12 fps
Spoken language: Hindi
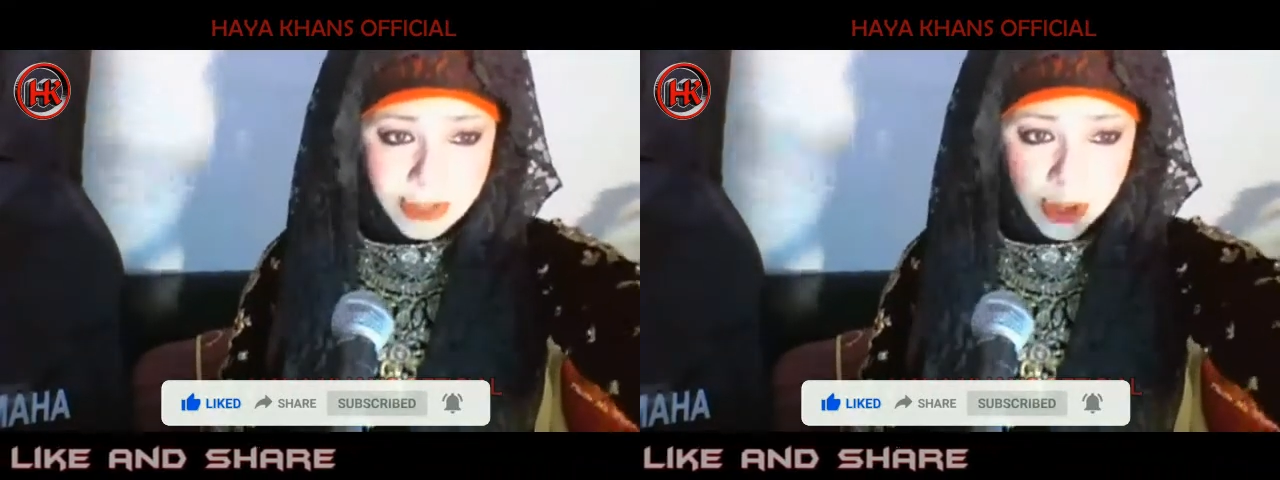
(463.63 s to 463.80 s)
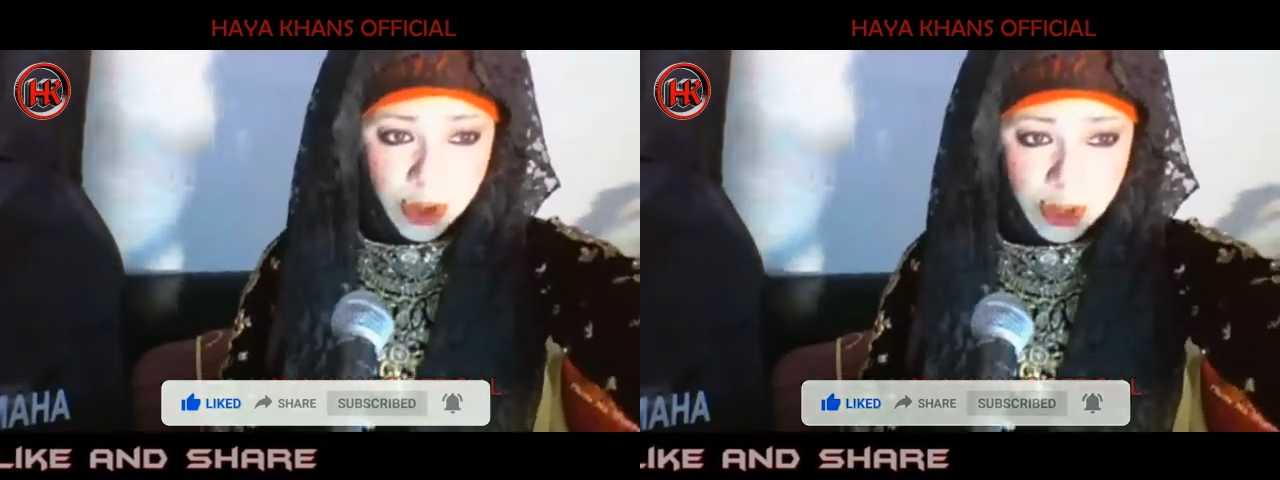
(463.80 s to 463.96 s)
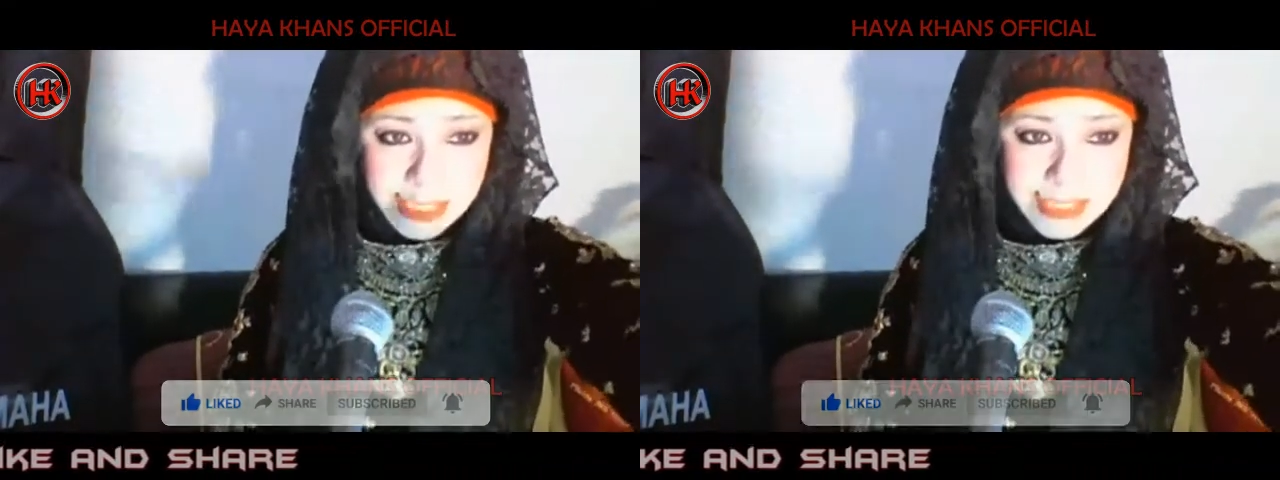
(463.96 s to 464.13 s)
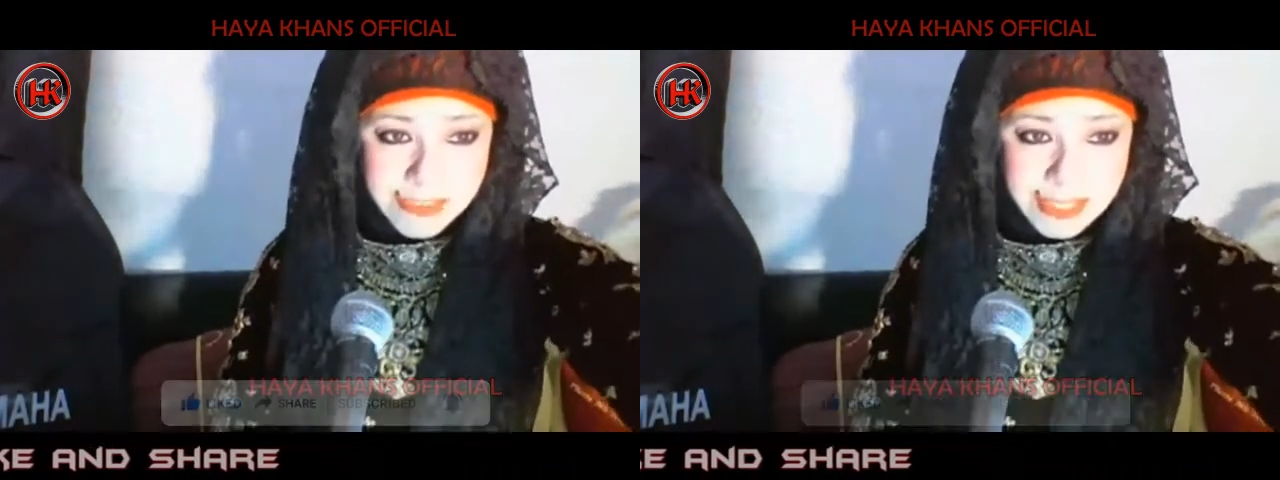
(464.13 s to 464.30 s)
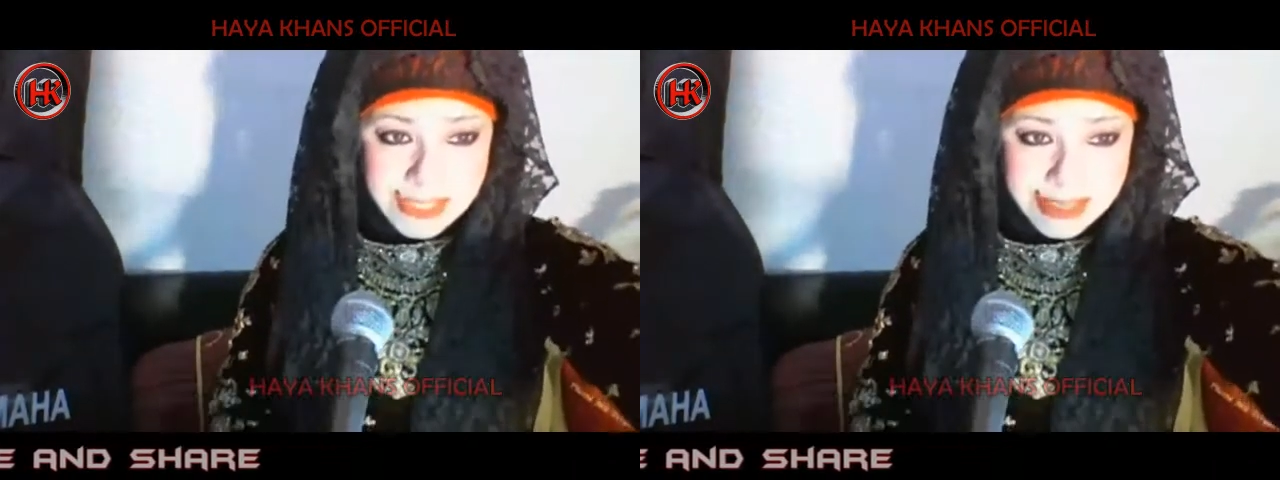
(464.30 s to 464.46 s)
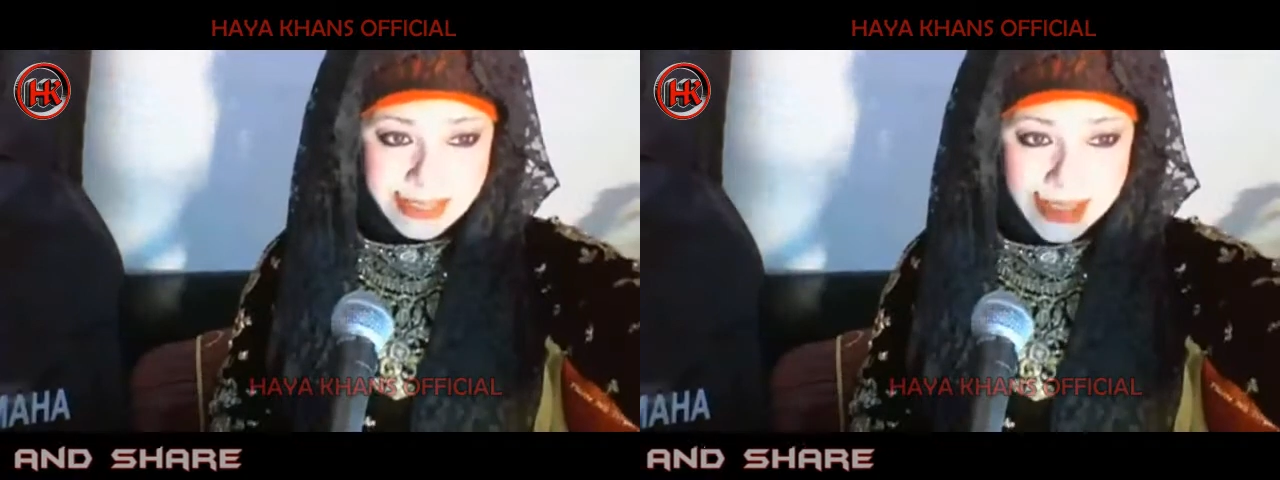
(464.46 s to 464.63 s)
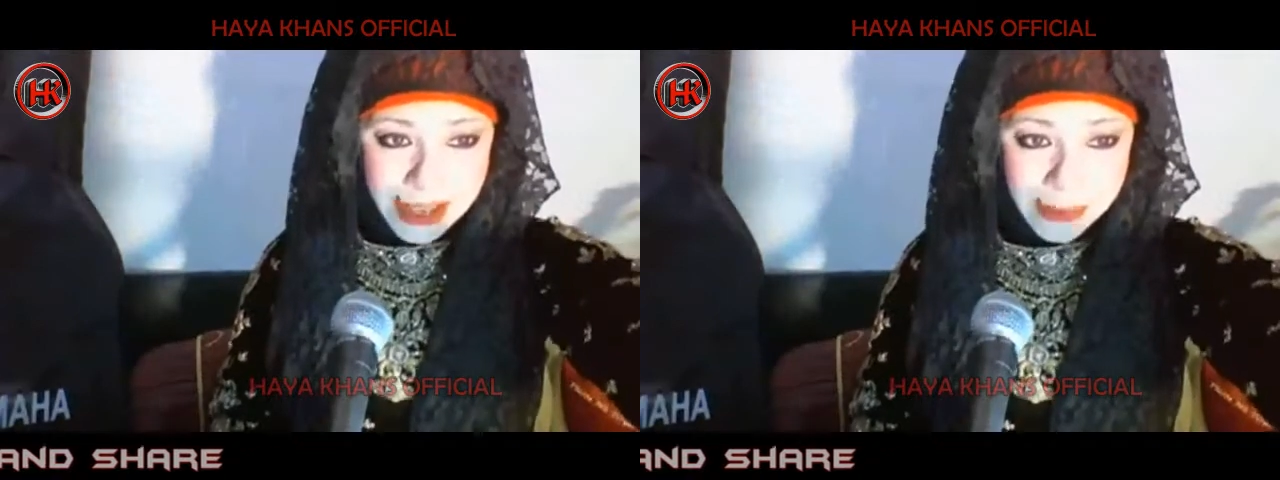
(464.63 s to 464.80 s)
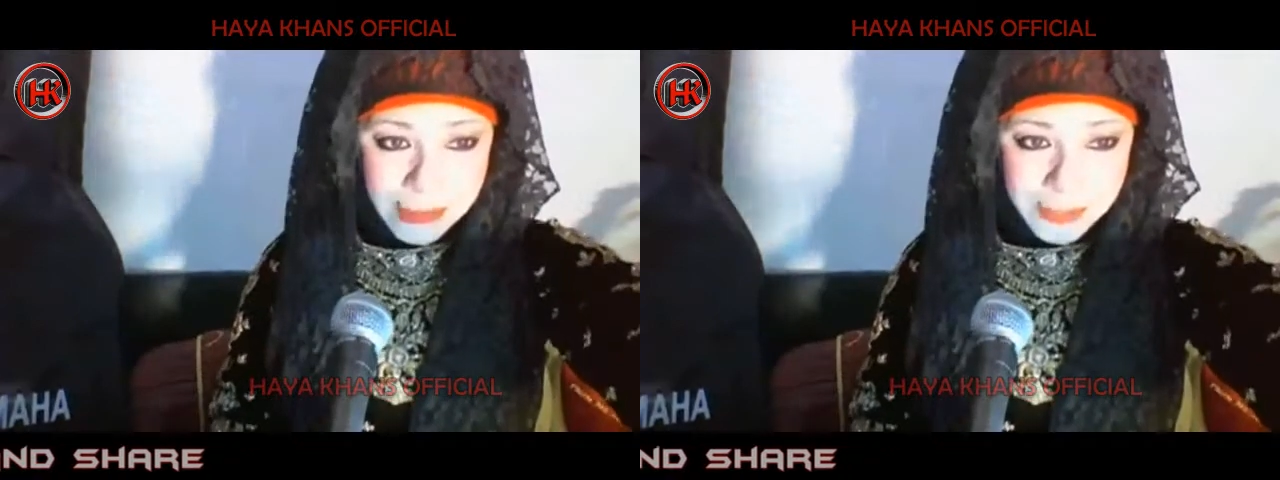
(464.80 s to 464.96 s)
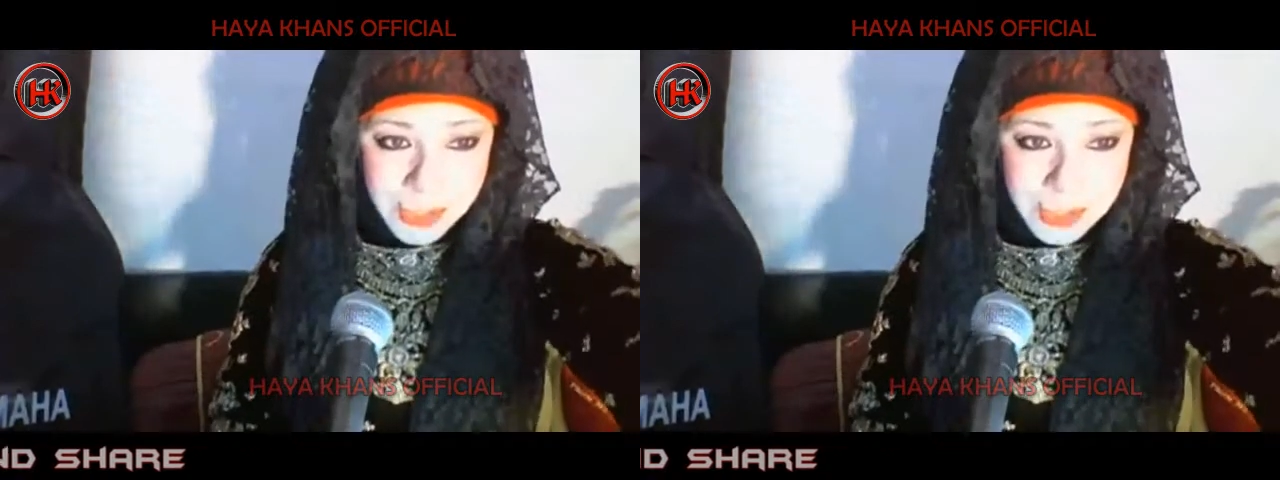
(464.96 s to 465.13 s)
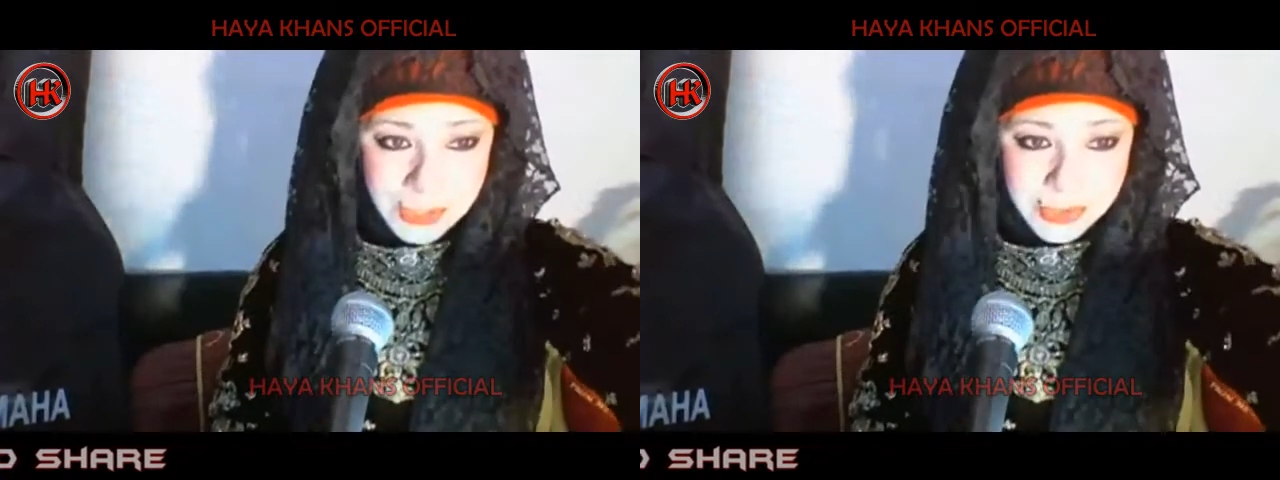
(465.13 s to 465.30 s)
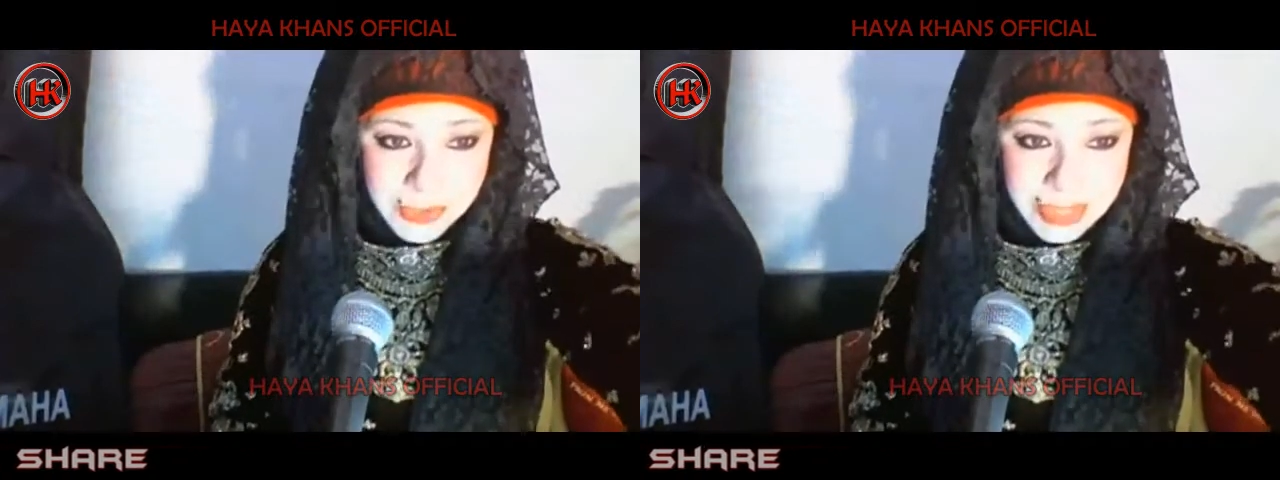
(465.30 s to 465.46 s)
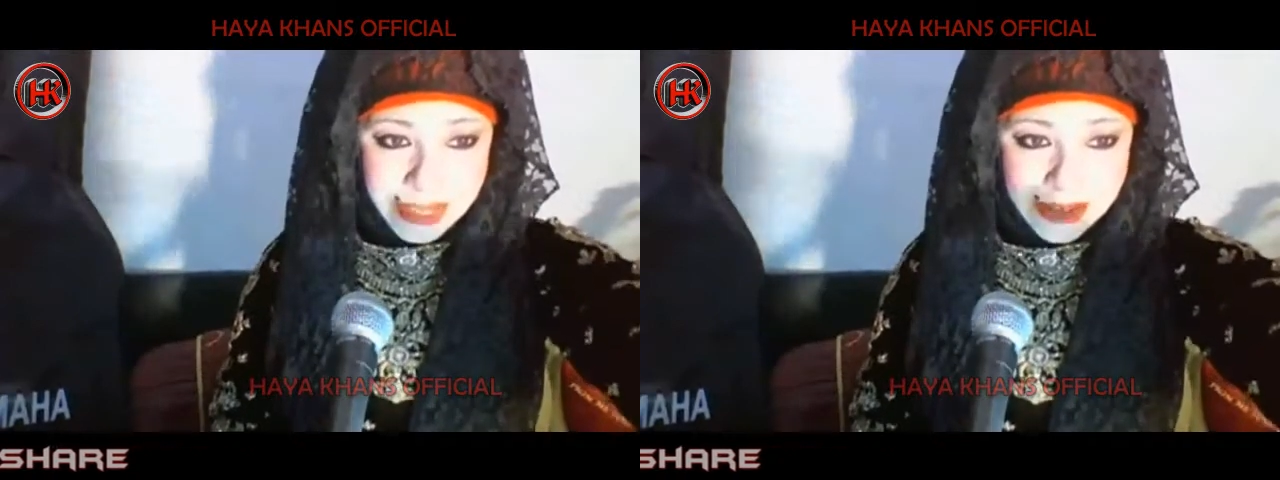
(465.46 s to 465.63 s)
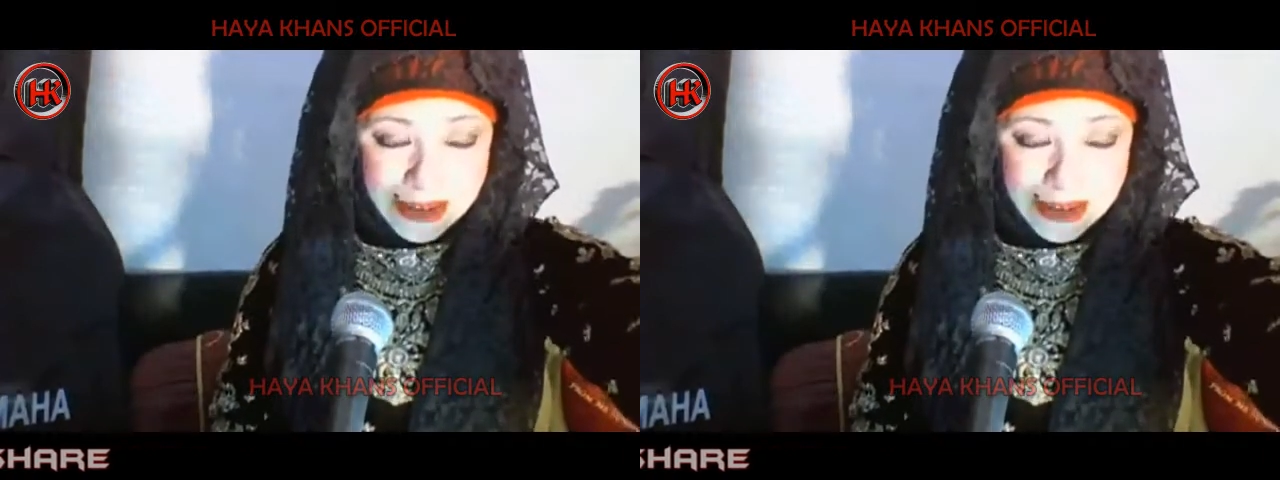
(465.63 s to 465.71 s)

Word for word: ऑल इज वेल चले आपका बहुत शुक्रिया